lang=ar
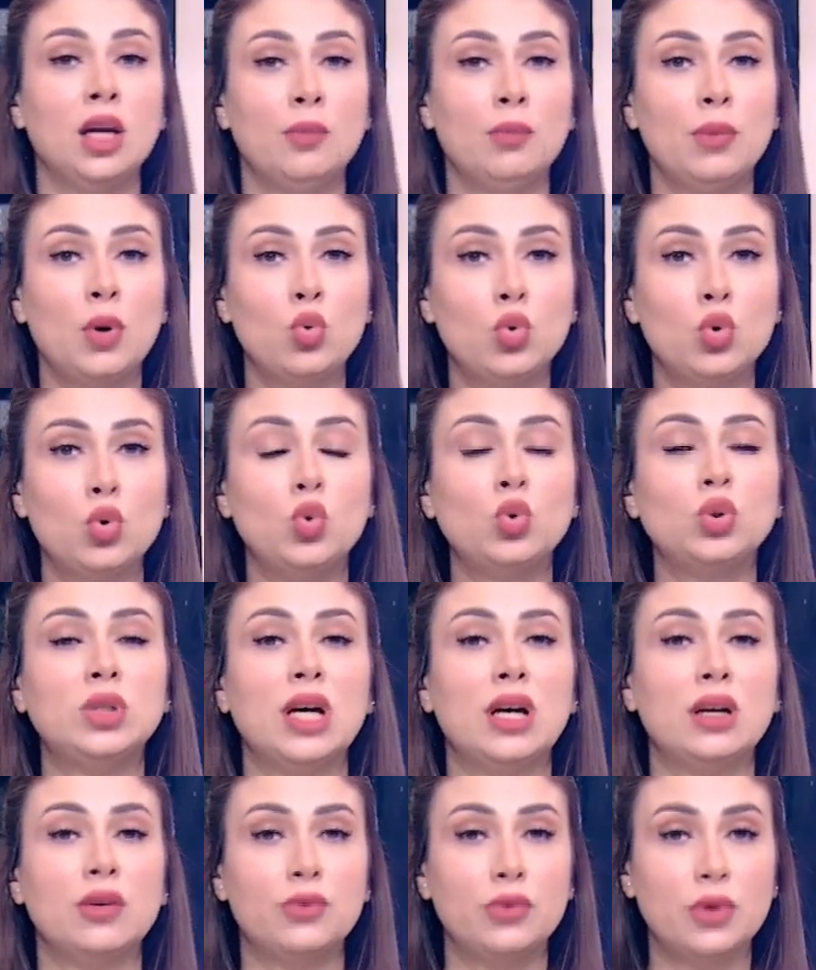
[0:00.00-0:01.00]

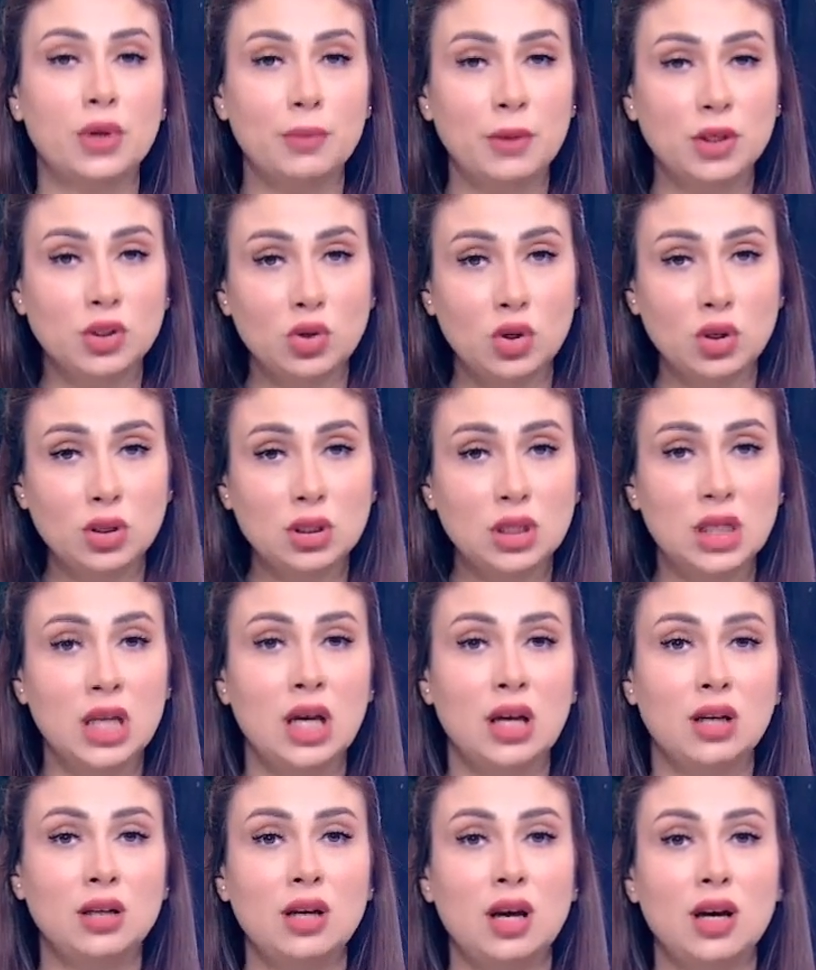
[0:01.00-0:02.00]
موجوده في رمضان
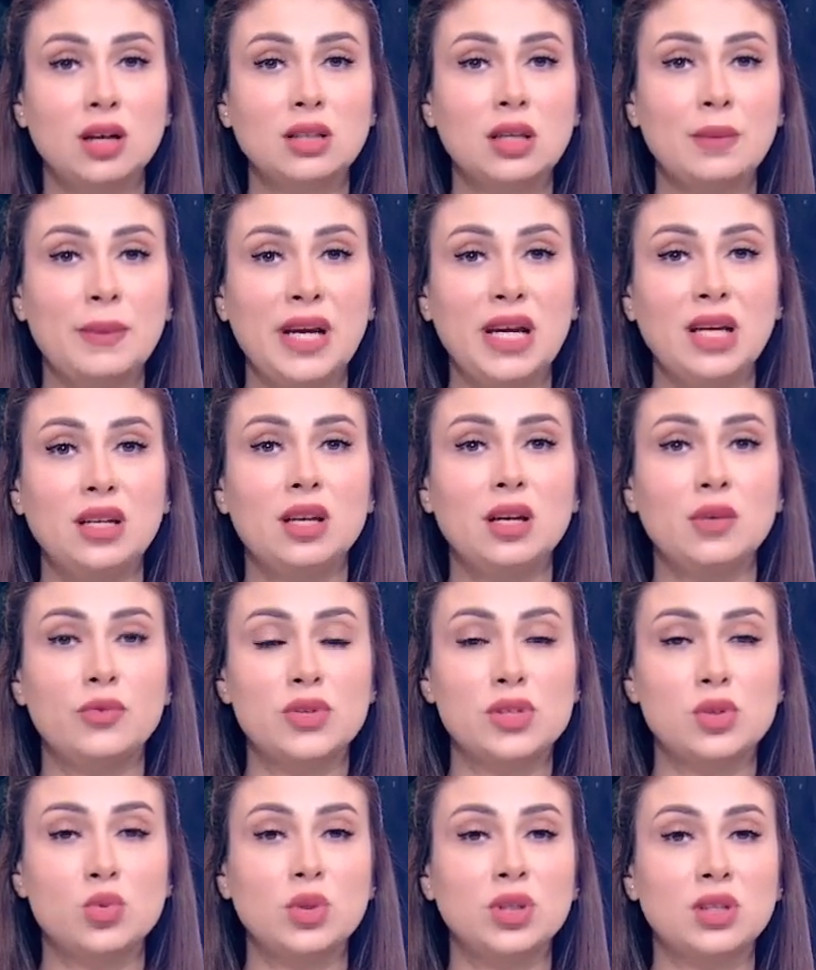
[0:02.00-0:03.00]
النهارده معانا في
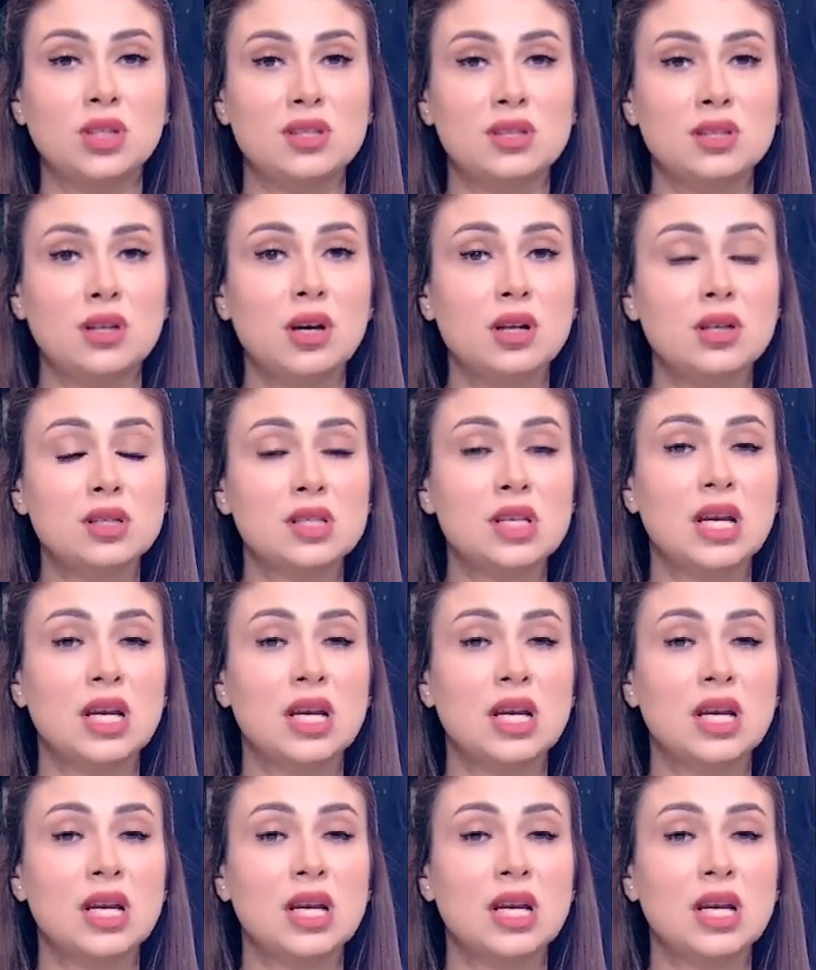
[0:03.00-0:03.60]
سويت ستارز